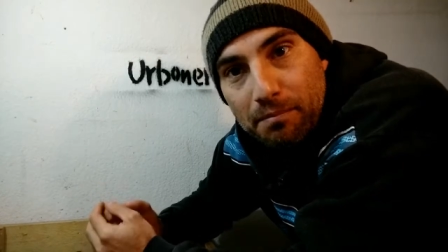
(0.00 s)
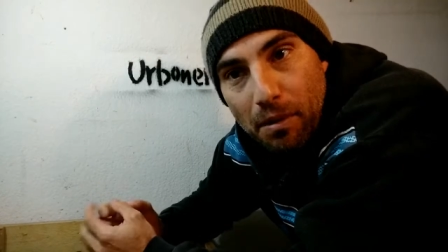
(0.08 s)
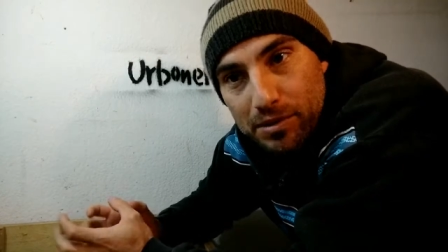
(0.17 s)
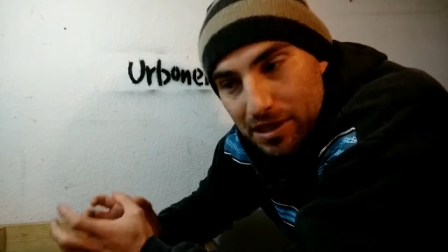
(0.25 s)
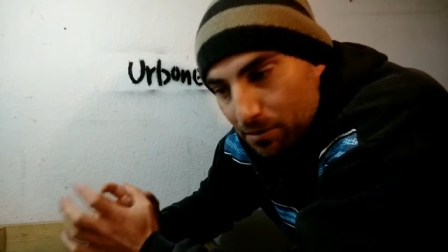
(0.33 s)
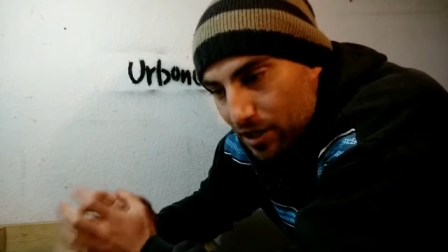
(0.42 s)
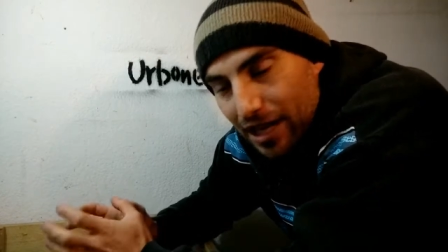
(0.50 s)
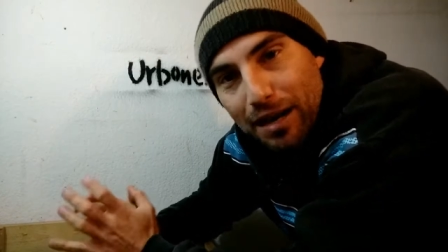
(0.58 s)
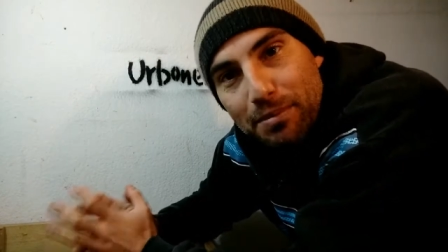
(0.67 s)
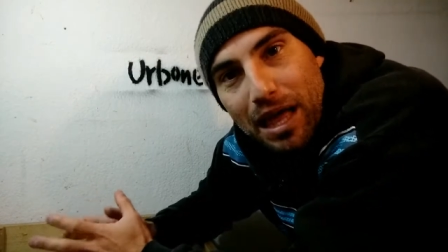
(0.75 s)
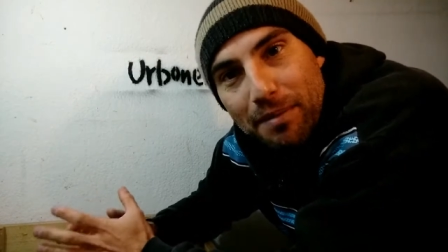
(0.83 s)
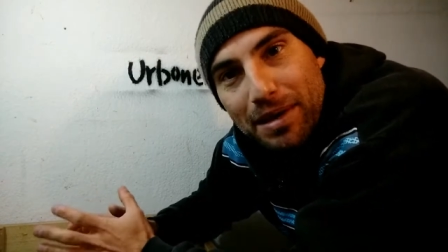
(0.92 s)
Vamos a mostrar
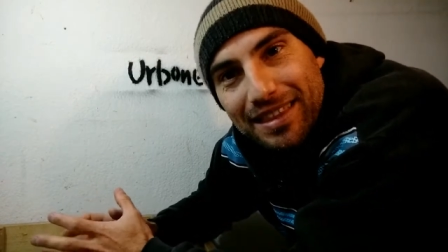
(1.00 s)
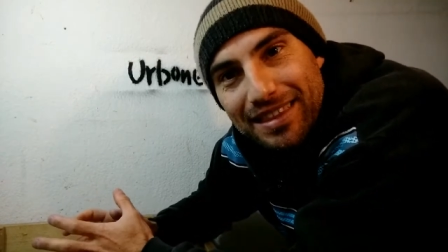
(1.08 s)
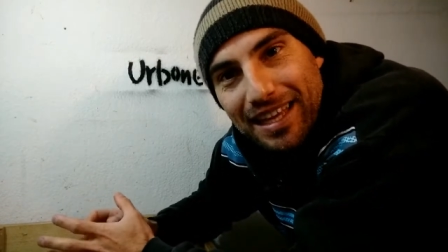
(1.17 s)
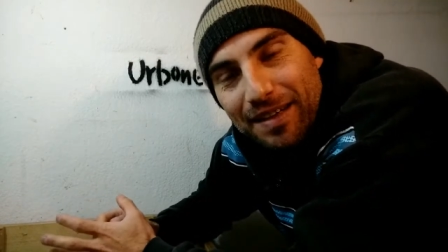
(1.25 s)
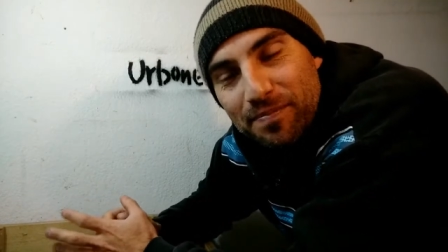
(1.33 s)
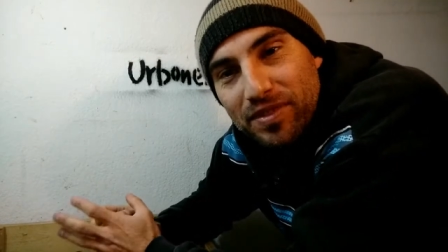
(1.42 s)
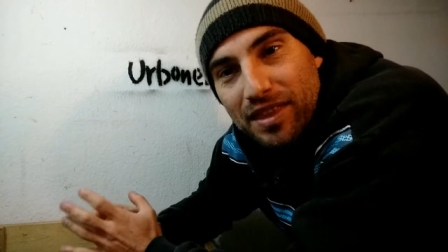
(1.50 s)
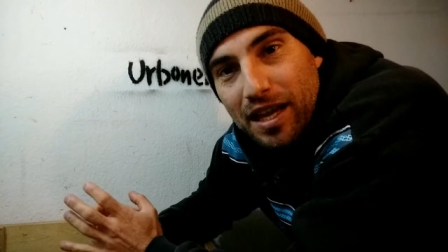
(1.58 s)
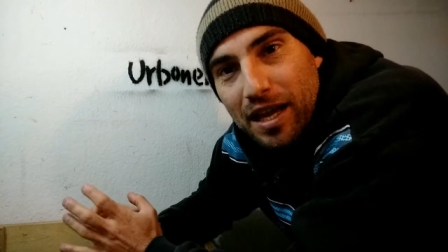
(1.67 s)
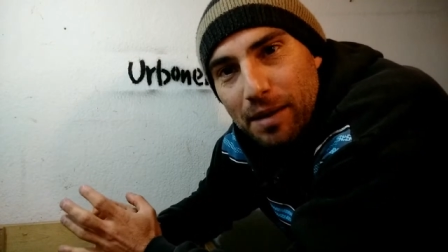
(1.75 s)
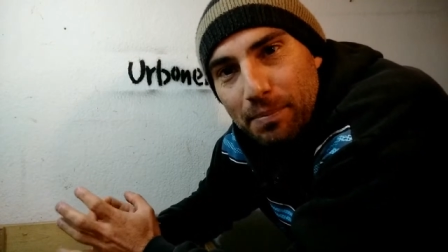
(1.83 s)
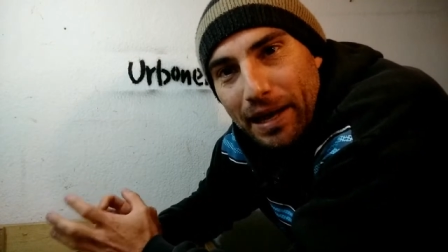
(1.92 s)
rápidamente
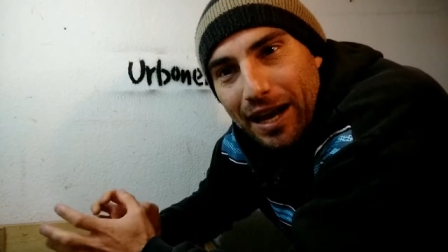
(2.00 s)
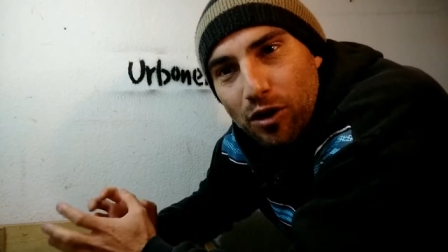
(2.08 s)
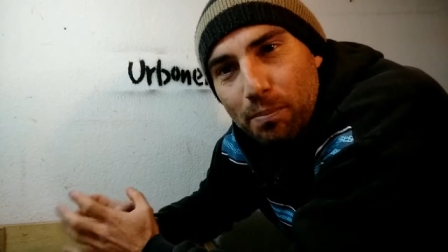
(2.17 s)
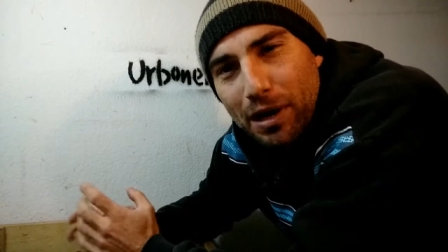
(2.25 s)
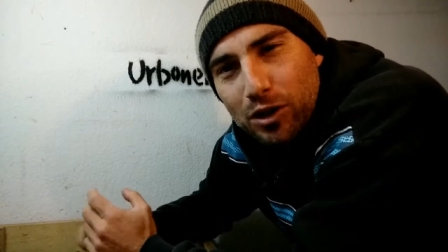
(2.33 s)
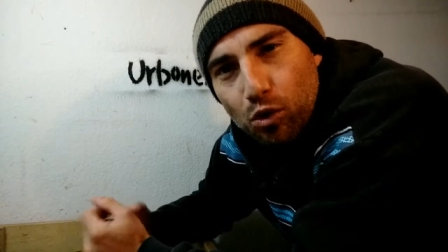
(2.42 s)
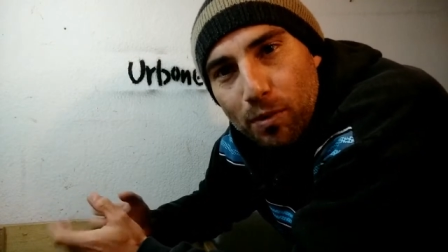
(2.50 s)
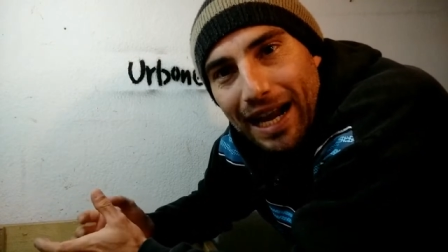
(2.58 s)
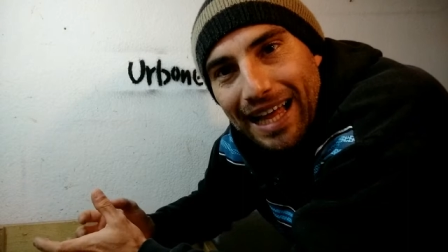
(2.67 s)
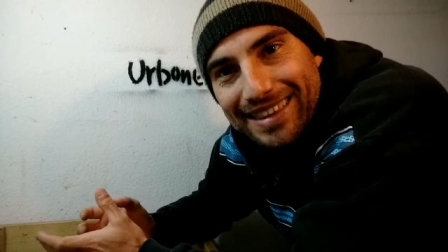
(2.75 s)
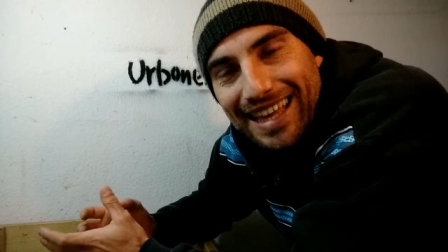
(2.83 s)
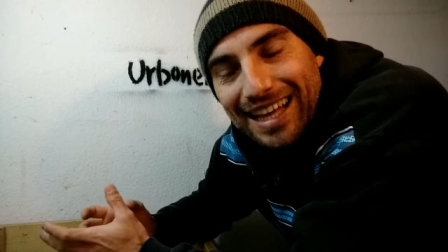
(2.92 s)
eh, para no
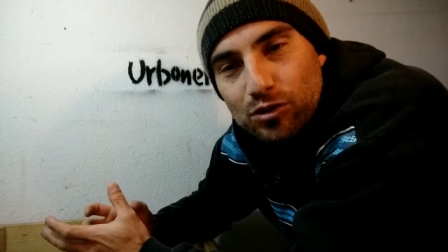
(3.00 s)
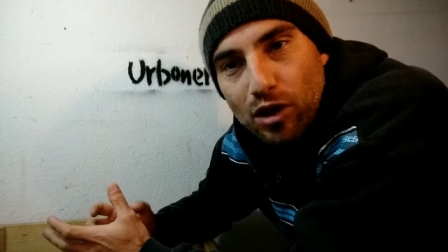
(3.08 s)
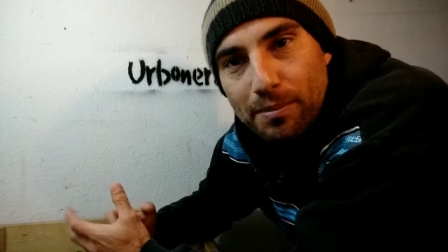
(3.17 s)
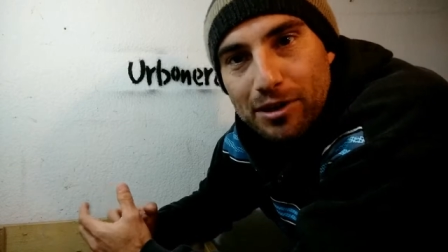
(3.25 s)
perturbarlas tanto.